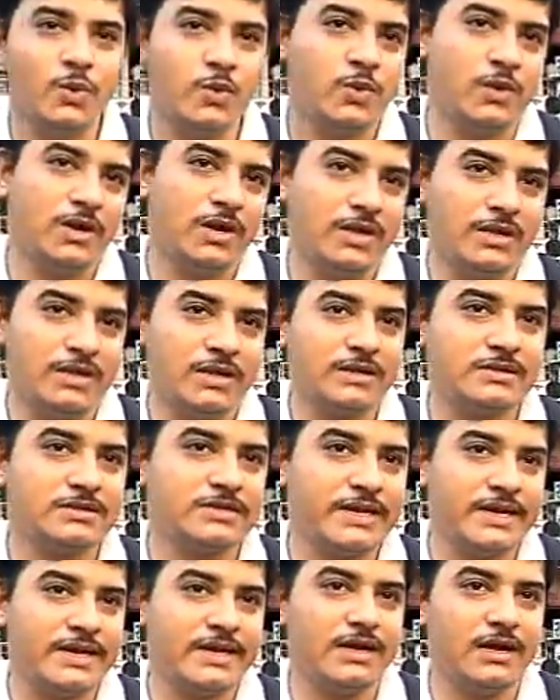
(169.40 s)
टू अदर
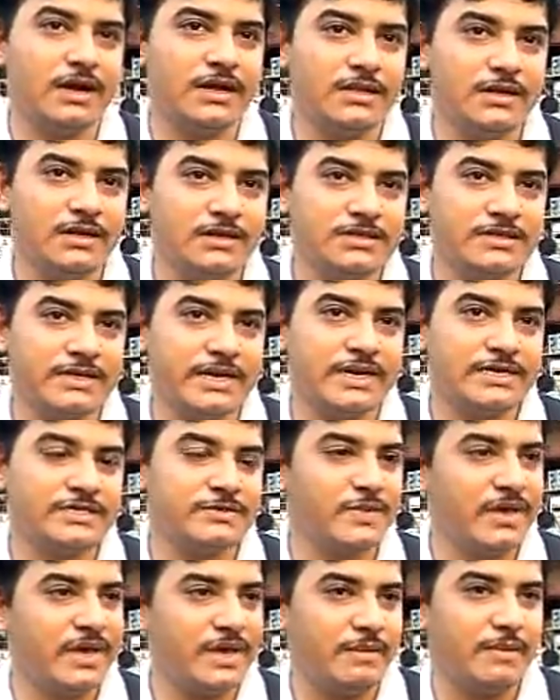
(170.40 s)
स्टेट अदर स्टेट्स
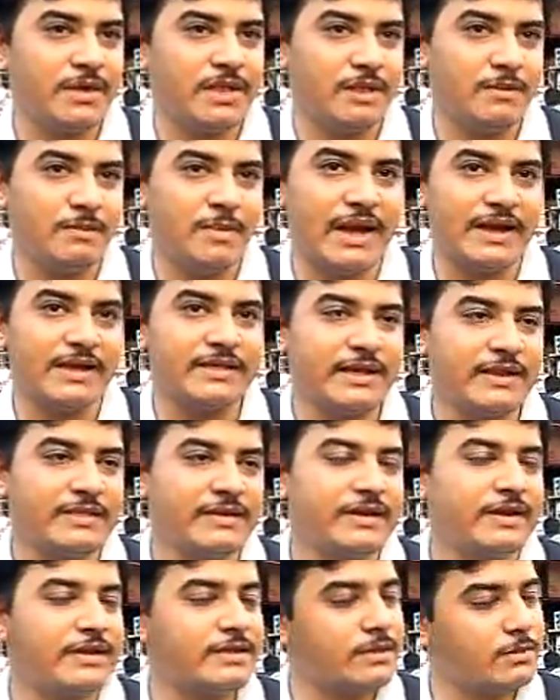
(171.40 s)
में मतलब बाकी सारी
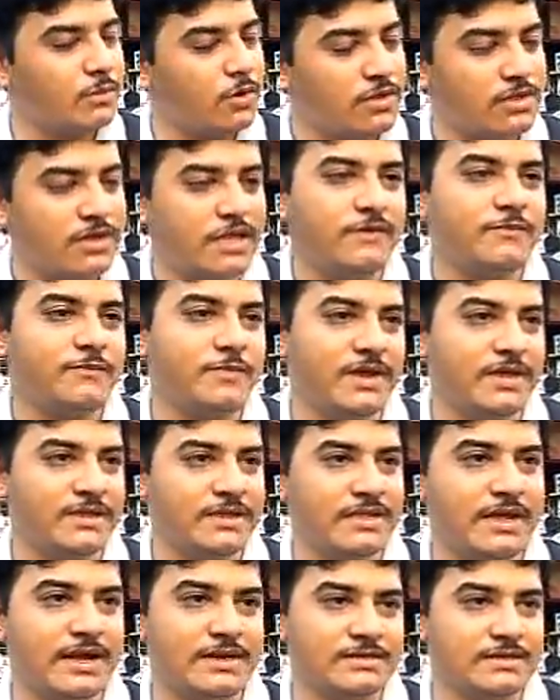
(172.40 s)
सिटीज़ से बहुत सेफ प्लेस
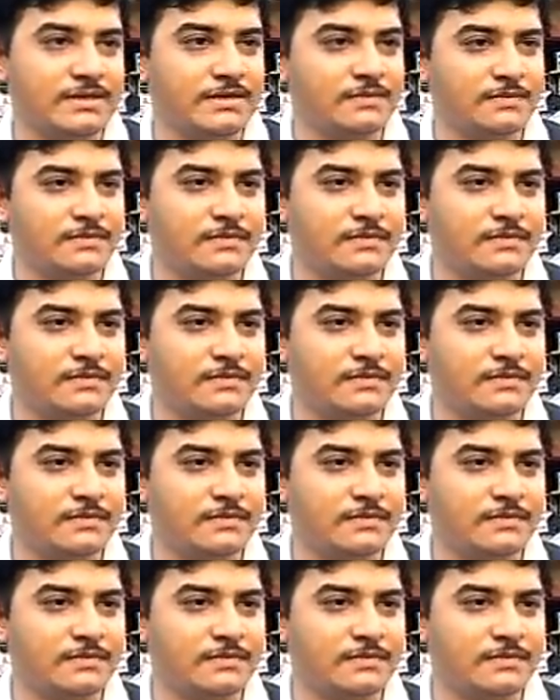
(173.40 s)
है दैट्स इट